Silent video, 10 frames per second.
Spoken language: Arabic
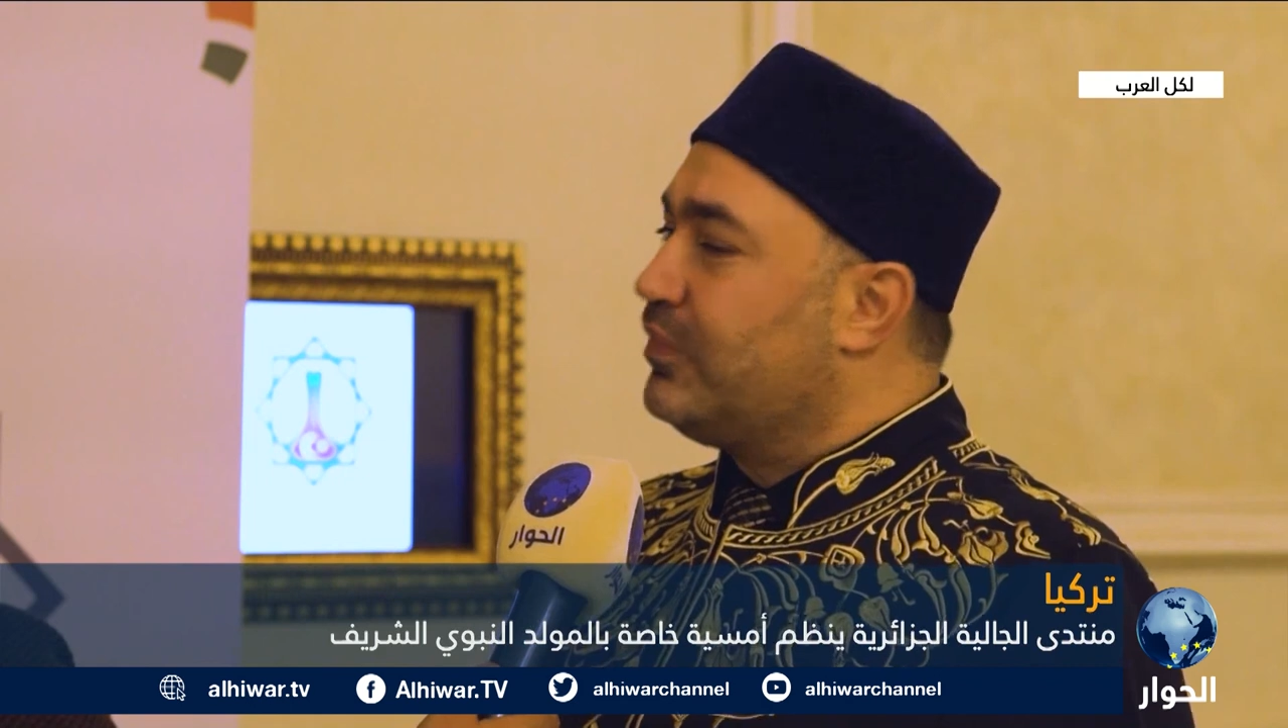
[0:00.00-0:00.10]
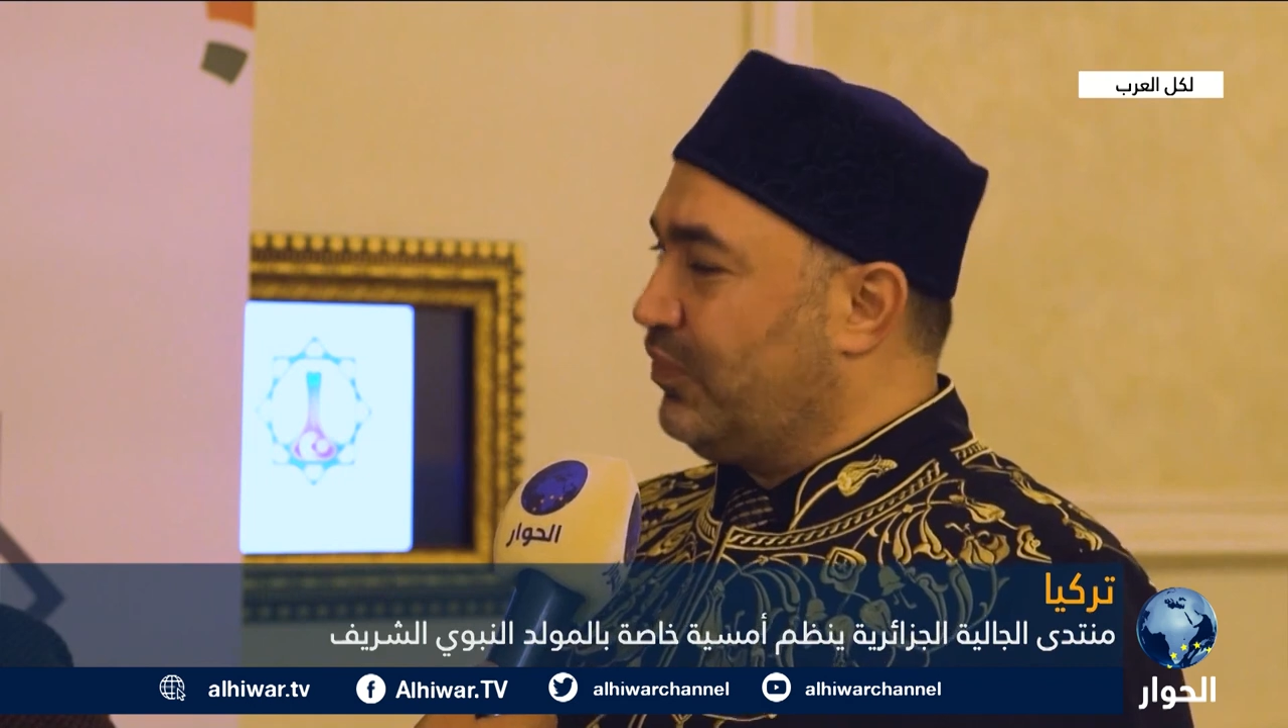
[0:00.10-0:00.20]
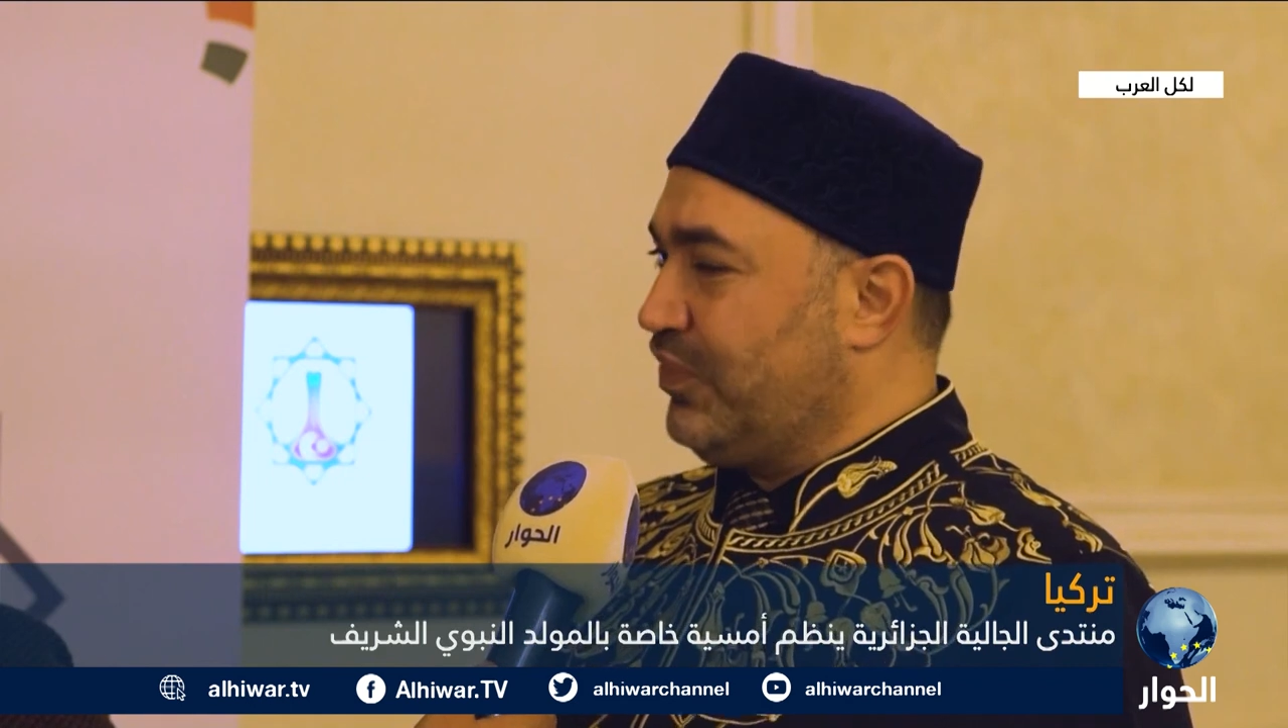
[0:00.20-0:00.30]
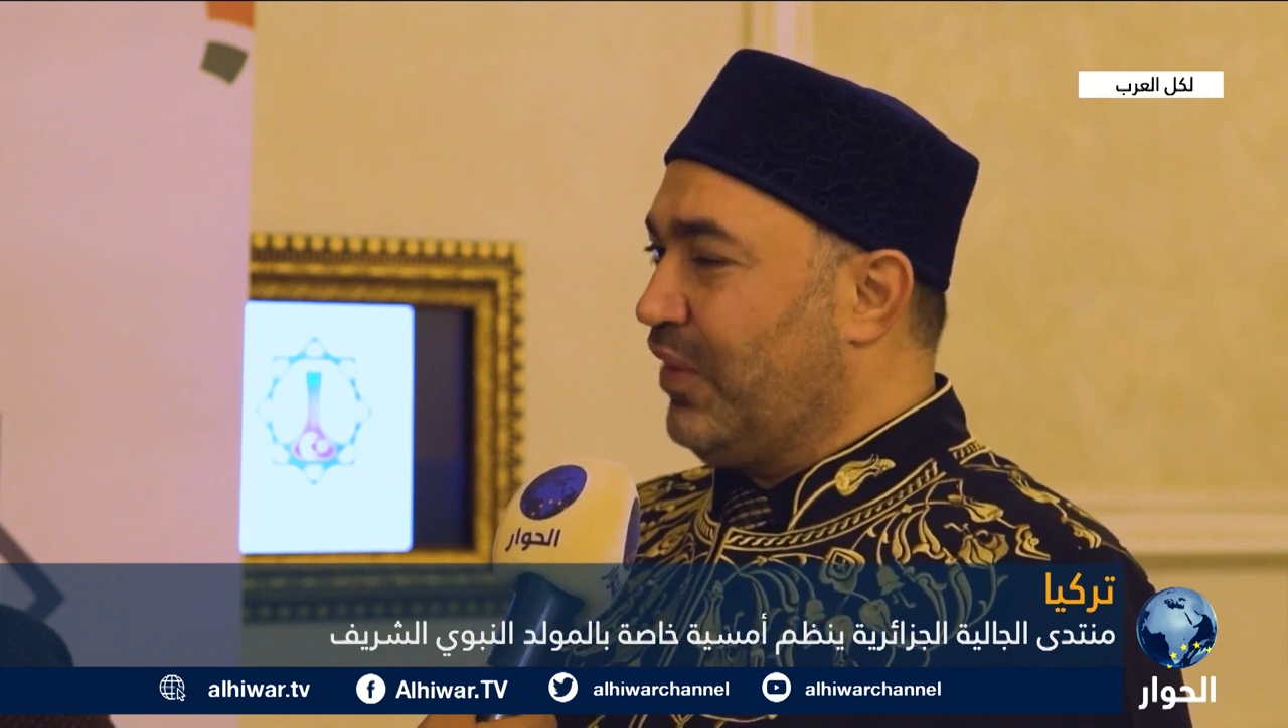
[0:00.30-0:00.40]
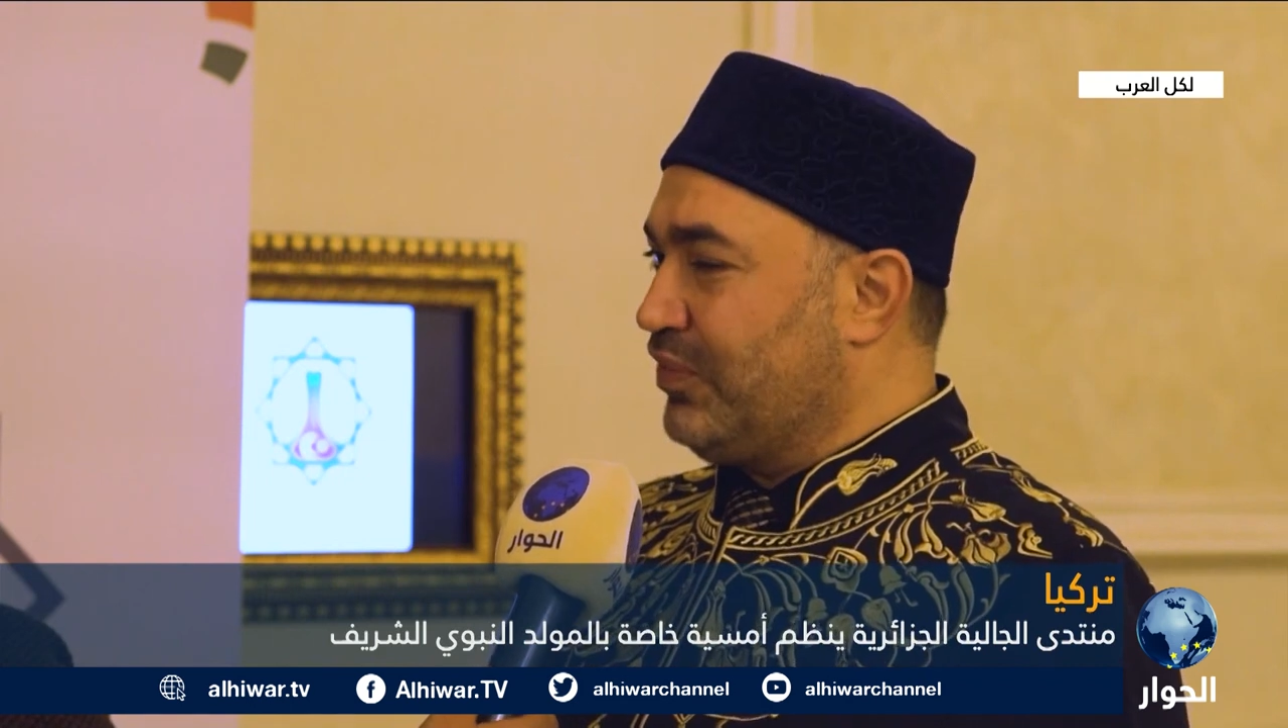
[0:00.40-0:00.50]

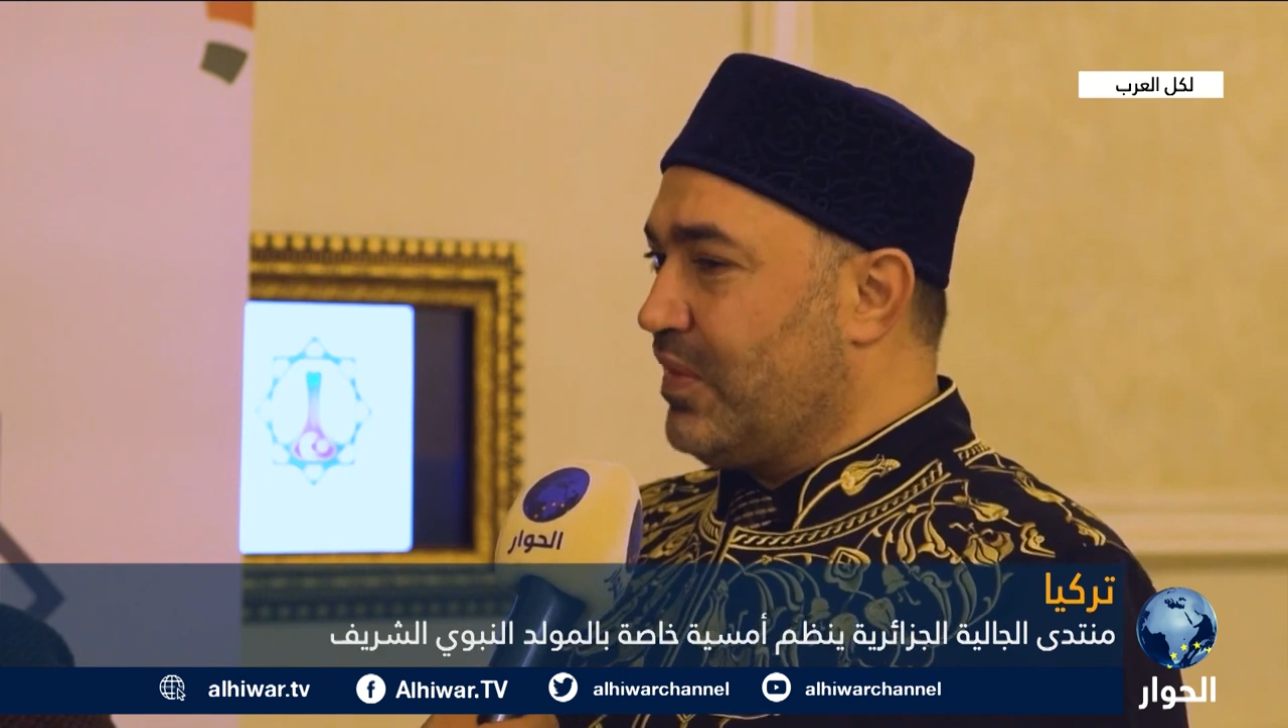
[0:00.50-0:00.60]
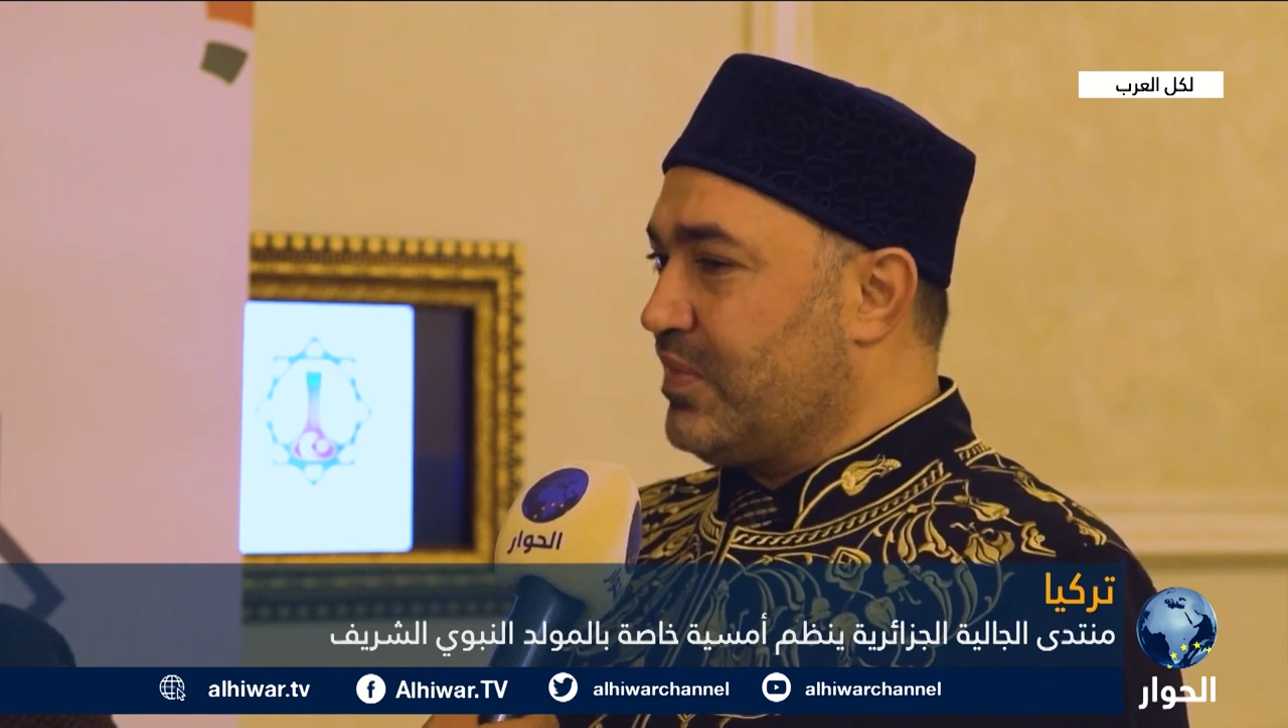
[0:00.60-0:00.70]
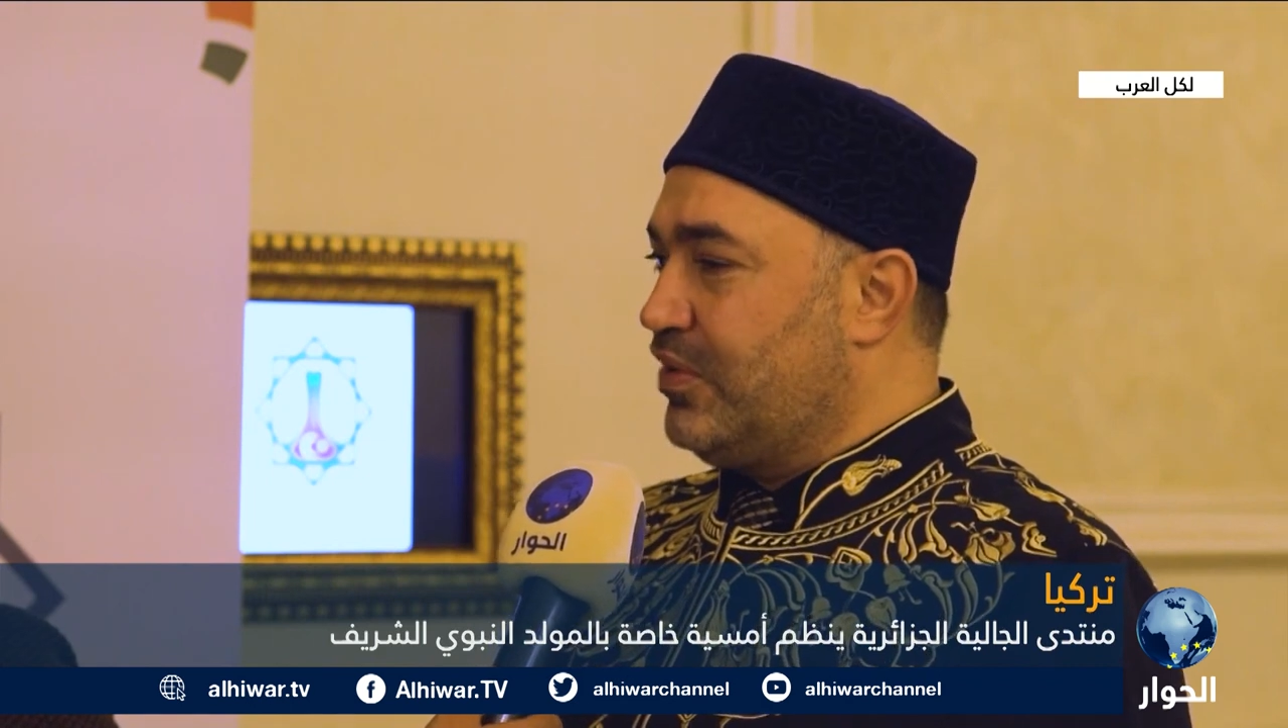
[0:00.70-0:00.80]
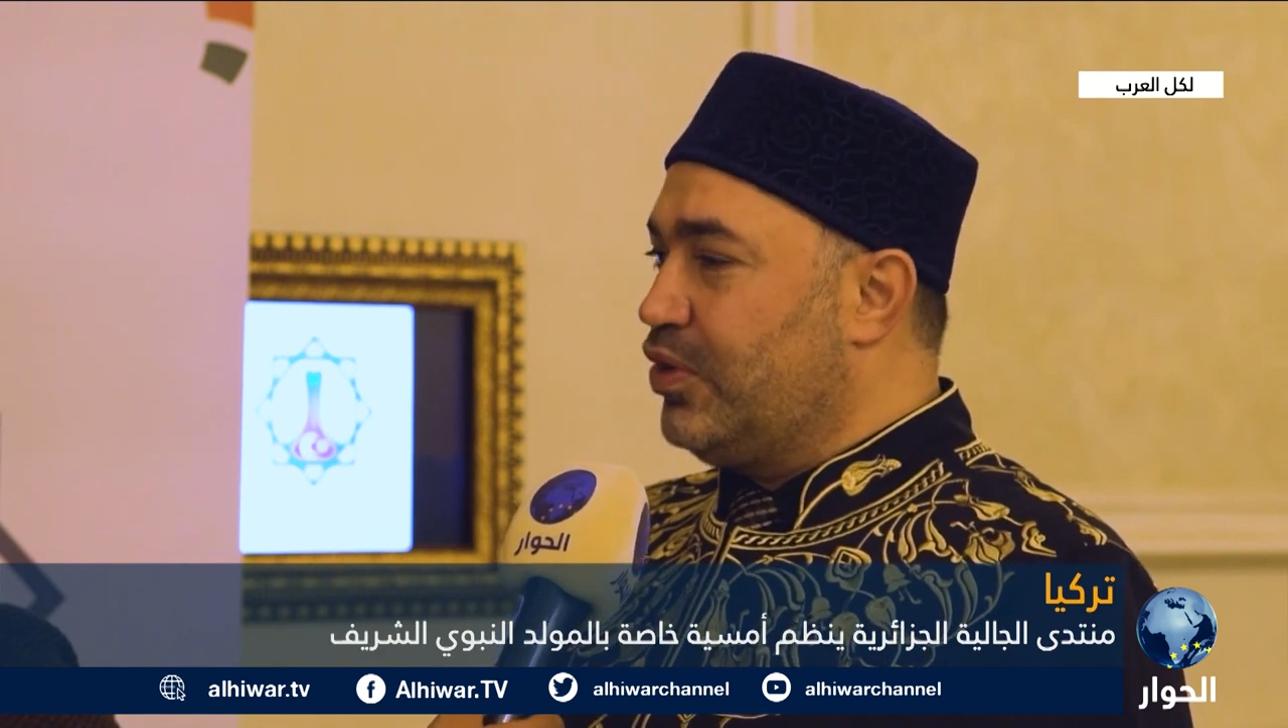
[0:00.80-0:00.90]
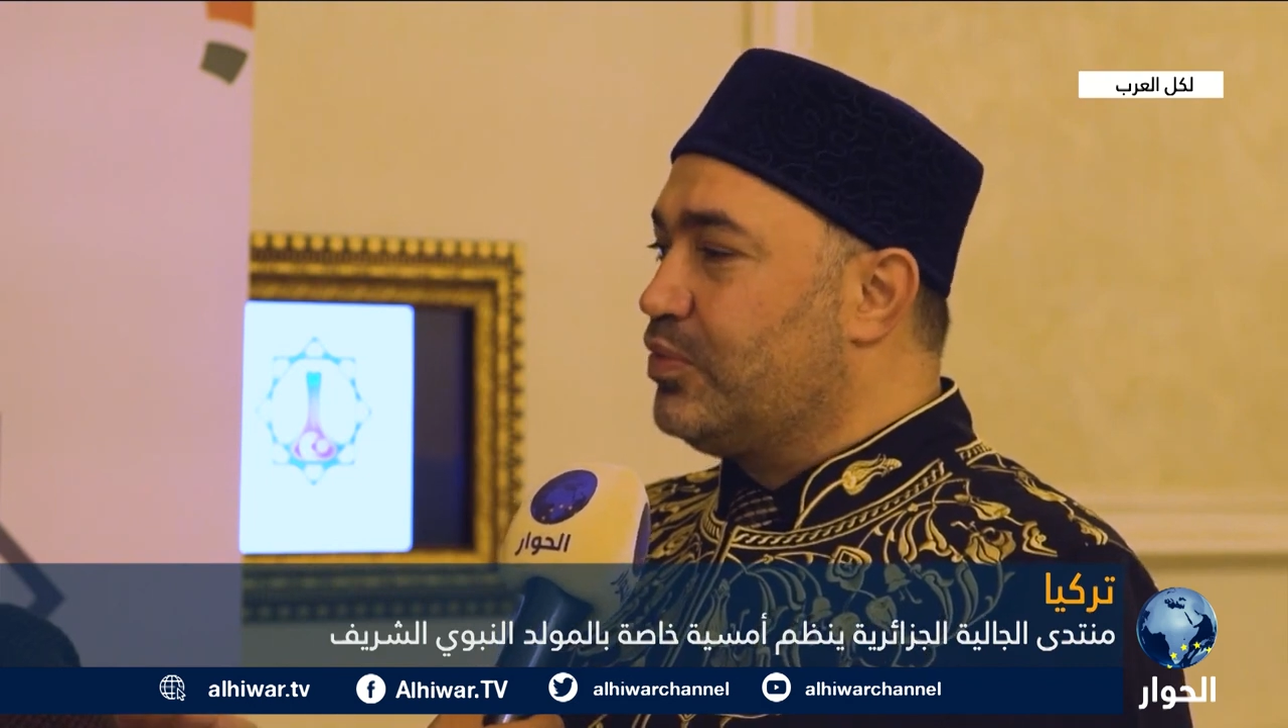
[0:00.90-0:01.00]
تفرح
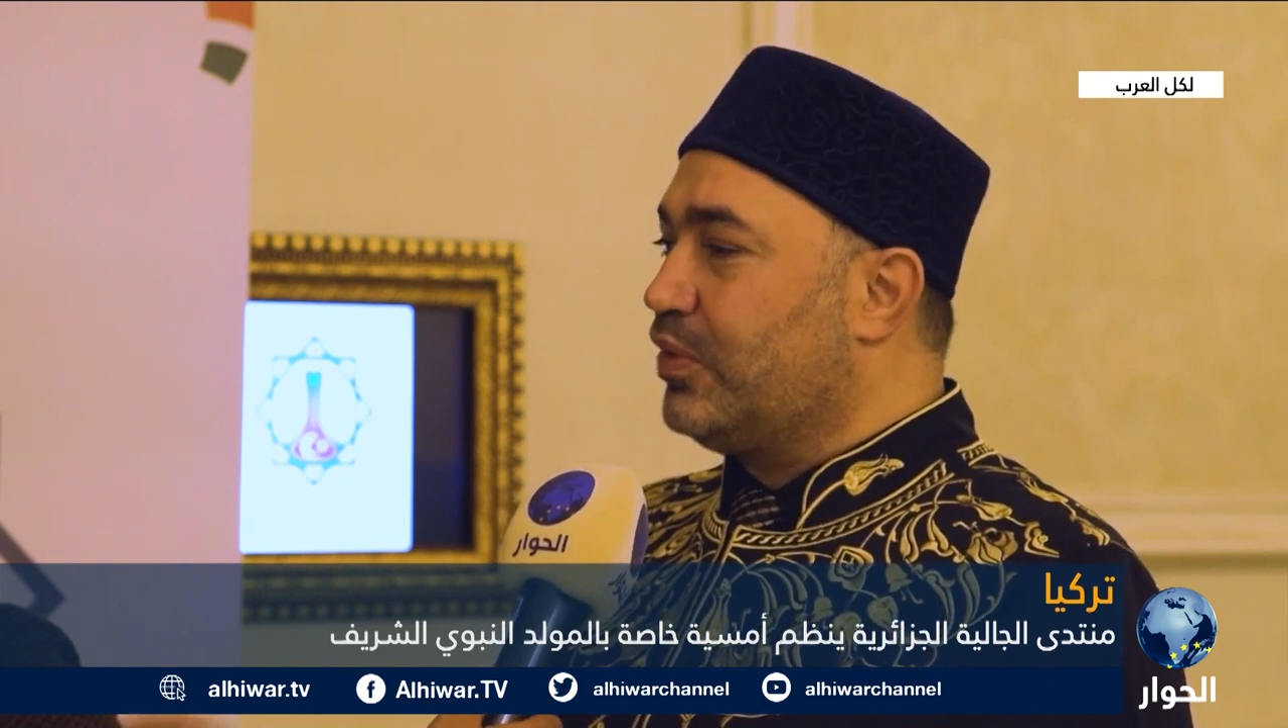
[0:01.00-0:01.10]
بهذا اليوم